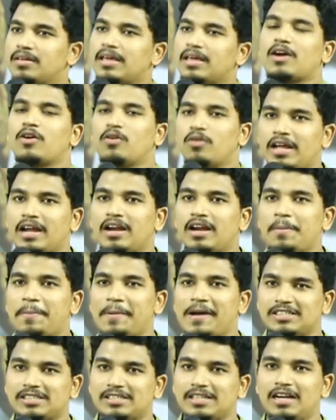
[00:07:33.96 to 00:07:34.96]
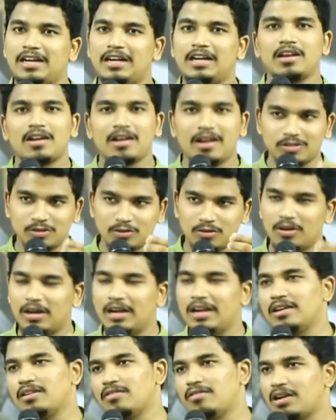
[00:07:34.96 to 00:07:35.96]
ఎక్కడున్నాయండి పాస్ట్ గారు అంటే
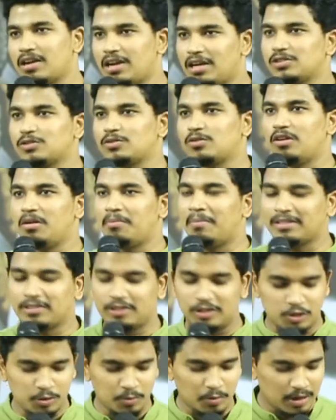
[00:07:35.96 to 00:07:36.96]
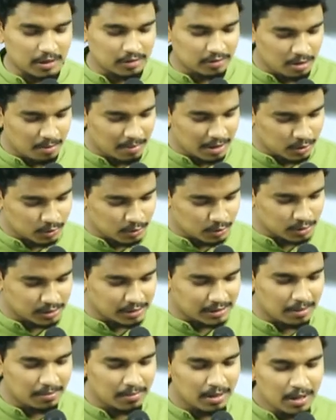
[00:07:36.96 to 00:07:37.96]
రాసుకోగలిగిన వారు రాసుకోండి మత్త శుభవార్తలు మనం
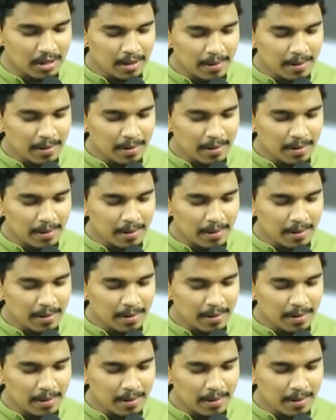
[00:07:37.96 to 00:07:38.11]
చూస్తాం